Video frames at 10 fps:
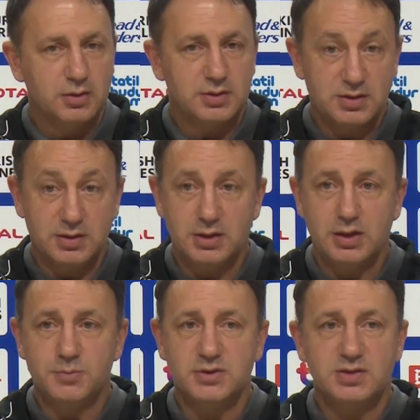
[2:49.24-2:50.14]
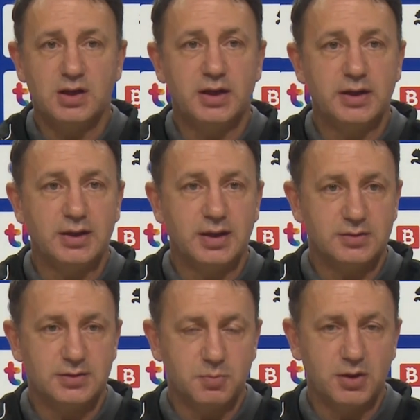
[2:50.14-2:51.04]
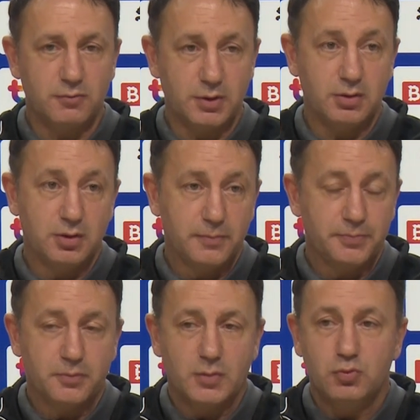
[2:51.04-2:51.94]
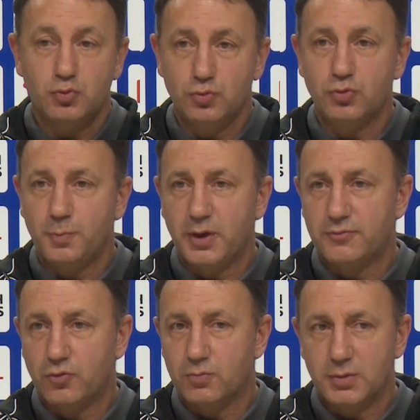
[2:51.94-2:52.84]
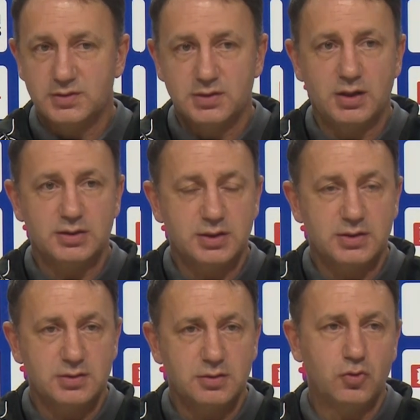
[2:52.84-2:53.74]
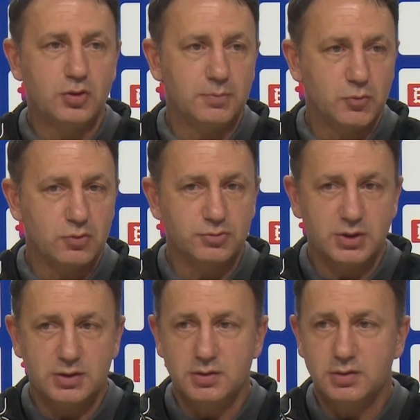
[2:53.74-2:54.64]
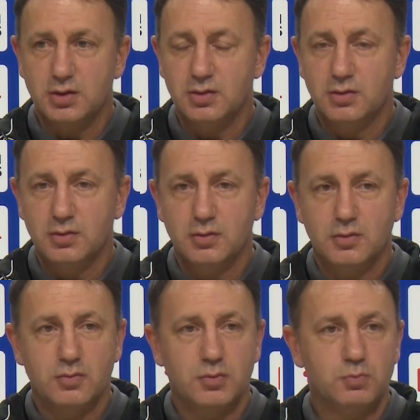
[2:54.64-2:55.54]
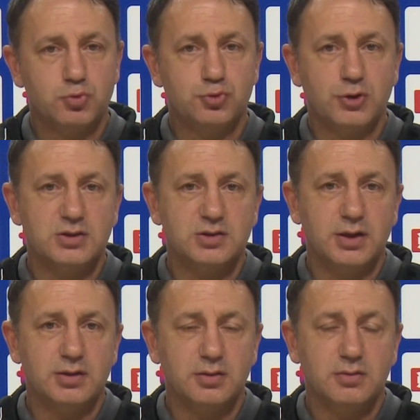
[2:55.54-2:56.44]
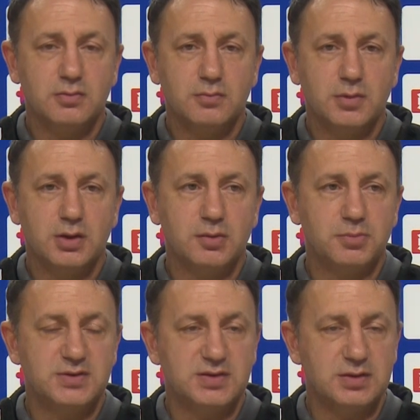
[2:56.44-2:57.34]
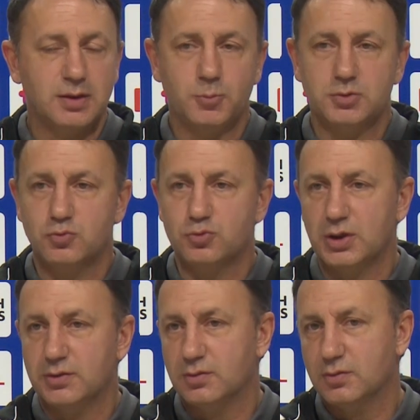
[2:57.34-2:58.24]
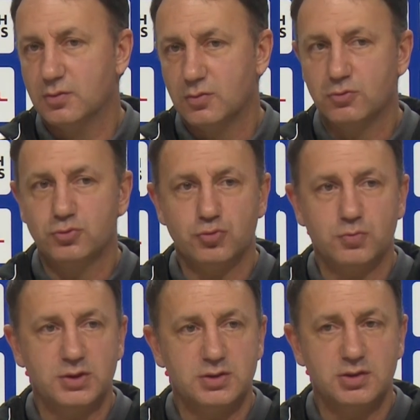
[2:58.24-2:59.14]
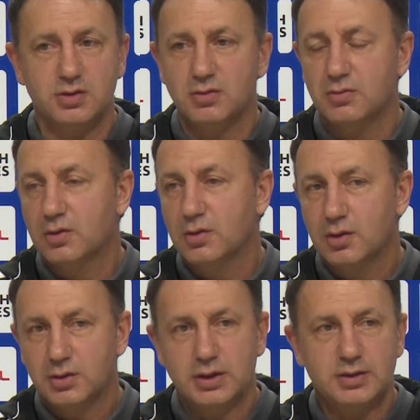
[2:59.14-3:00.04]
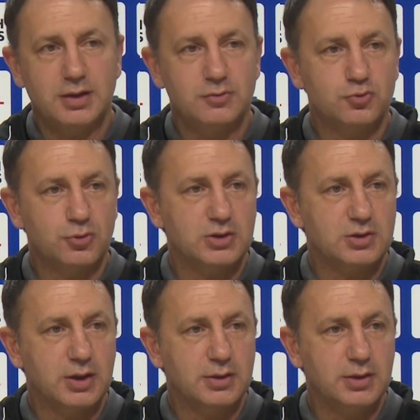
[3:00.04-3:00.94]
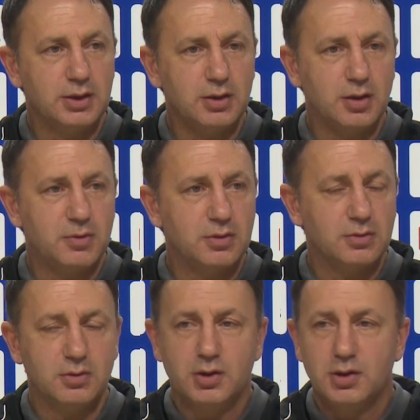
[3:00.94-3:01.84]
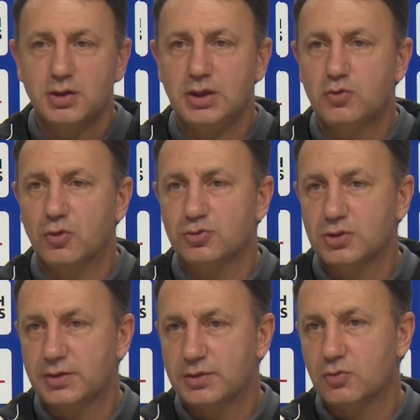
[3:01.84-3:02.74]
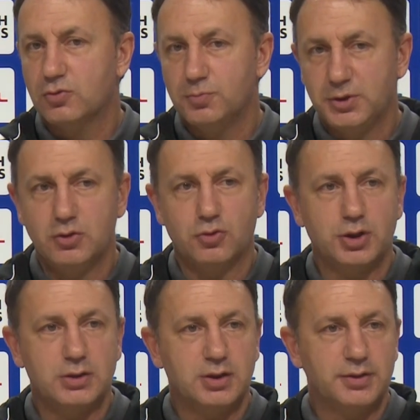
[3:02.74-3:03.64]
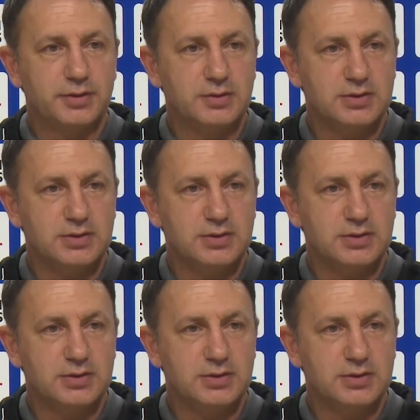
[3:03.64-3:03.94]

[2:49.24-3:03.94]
istediklerimizi sahaya yansıtmak ve günlük performans saha içerisinde önemli olacaktır. Bu süreçler e, bir sistem, bir düzen oluşturmak için yeterli süreçler değil ama iyi konsantre olup iyi odaklandığı